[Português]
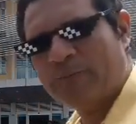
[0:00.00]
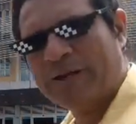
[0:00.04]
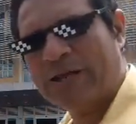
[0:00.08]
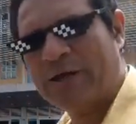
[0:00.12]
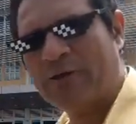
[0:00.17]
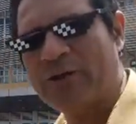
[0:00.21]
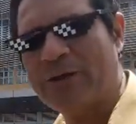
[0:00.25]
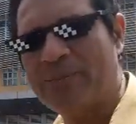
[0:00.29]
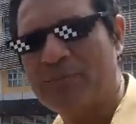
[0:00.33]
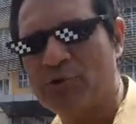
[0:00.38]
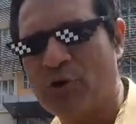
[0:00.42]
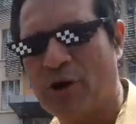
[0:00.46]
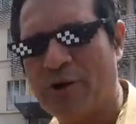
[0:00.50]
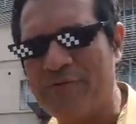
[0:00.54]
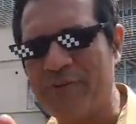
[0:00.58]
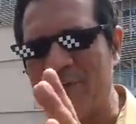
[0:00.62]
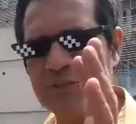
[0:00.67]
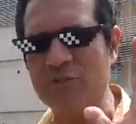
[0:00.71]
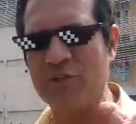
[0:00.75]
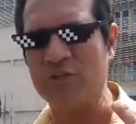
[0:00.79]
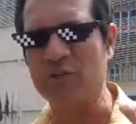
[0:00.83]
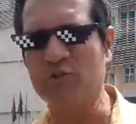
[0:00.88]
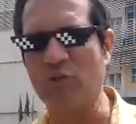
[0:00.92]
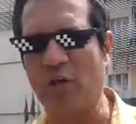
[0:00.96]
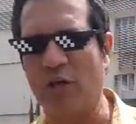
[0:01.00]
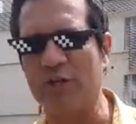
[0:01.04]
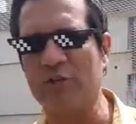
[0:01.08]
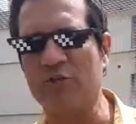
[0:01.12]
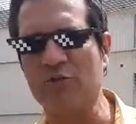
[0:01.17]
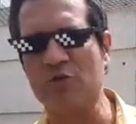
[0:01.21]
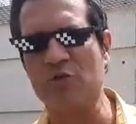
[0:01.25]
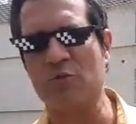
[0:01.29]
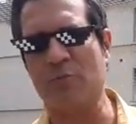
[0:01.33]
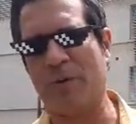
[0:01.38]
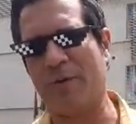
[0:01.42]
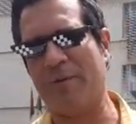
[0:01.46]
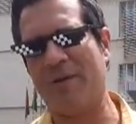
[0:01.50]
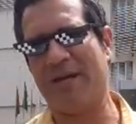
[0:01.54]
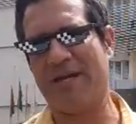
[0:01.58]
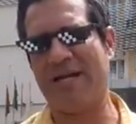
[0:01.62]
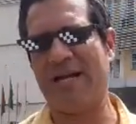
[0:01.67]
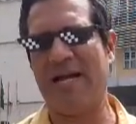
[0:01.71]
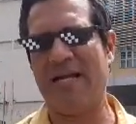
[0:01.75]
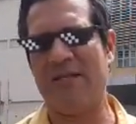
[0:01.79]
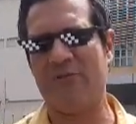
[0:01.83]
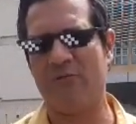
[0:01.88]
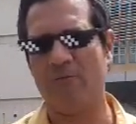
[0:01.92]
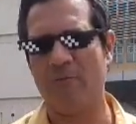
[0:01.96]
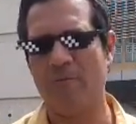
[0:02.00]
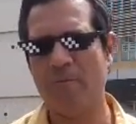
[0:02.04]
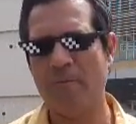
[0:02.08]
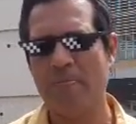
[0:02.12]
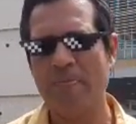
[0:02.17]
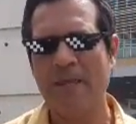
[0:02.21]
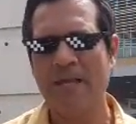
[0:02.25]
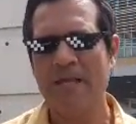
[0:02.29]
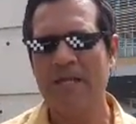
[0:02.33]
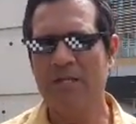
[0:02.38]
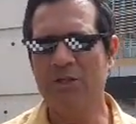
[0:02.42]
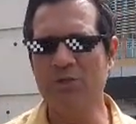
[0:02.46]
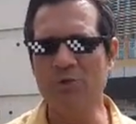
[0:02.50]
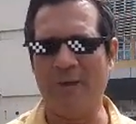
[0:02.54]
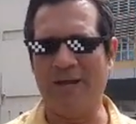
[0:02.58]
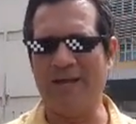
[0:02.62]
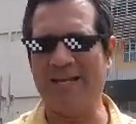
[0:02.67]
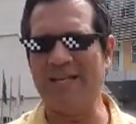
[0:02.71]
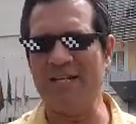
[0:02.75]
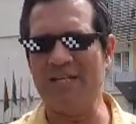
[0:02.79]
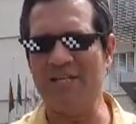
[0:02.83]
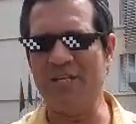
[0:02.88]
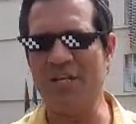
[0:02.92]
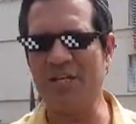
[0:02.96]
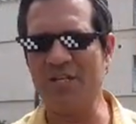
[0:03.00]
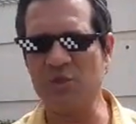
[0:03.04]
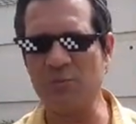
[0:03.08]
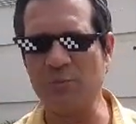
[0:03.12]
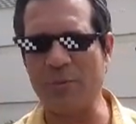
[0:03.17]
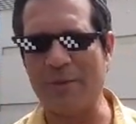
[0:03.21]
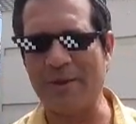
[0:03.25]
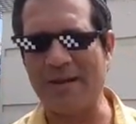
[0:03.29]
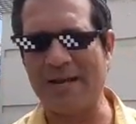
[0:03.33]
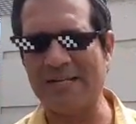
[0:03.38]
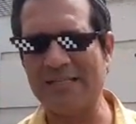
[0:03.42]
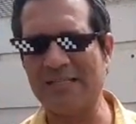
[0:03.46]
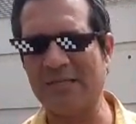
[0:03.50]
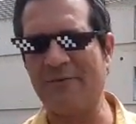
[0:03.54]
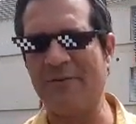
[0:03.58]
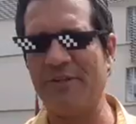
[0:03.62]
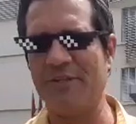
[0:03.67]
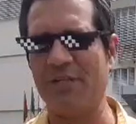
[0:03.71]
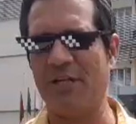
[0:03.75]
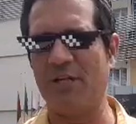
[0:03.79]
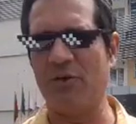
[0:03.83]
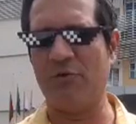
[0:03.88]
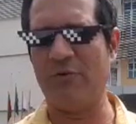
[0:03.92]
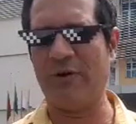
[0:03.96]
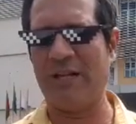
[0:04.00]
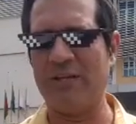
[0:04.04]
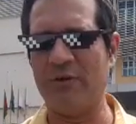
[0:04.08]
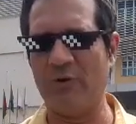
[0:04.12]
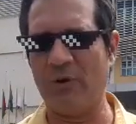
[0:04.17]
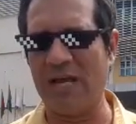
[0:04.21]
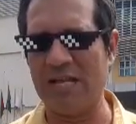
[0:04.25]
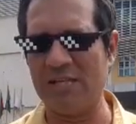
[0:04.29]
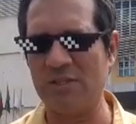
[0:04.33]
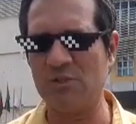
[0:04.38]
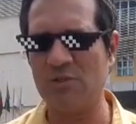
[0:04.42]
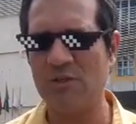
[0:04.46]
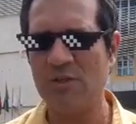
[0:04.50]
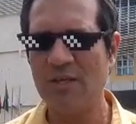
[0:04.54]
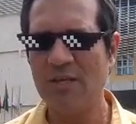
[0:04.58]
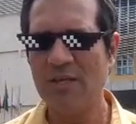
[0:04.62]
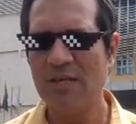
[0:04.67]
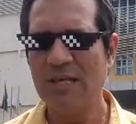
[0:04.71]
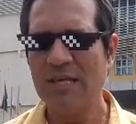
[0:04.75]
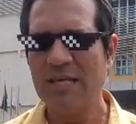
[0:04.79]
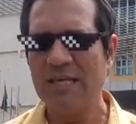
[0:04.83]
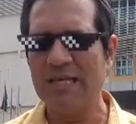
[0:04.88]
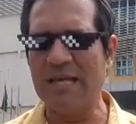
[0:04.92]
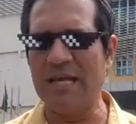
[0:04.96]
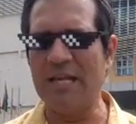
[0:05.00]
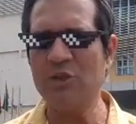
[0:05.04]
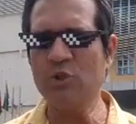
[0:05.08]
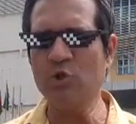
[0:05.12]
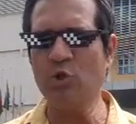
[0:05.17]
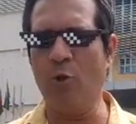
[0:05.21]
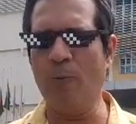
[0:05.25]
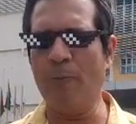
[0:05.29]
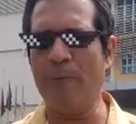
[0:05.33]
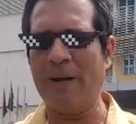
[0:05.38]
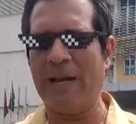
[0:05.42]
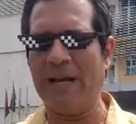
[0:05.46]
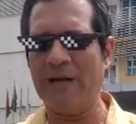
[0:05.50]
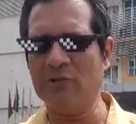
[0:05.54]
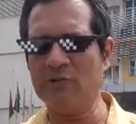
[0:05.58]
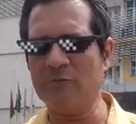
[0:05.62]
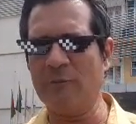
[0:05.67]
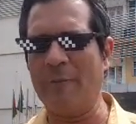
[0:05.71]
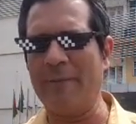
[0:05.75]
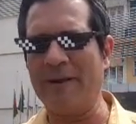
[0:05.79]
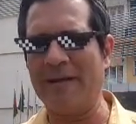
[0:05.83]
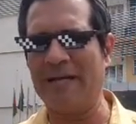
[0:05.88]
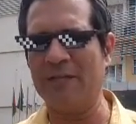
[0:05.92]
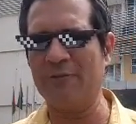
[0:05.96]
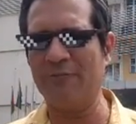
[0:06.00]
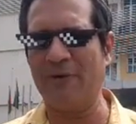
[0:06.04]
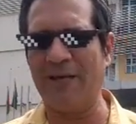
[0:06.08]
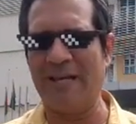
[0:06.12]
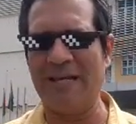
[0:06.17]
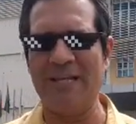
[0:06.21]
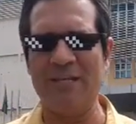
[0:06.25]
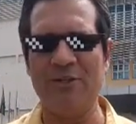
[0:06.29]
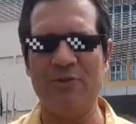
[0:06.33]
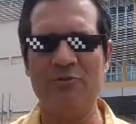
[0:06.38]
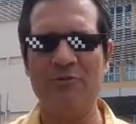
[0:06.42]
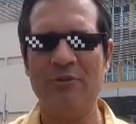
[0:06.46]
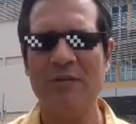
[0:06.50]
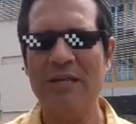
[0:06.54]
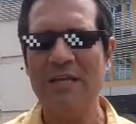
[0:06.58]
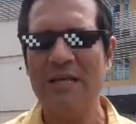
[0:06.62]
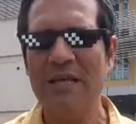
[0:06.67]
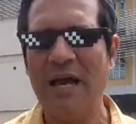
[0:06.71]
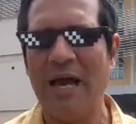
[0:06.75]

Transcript: comprar? Eu lembro de uma vez uma história de um supermercado, de uma grande rede de supermercados, estava entrando no Vale do Aço eles compraram no supermercado falido.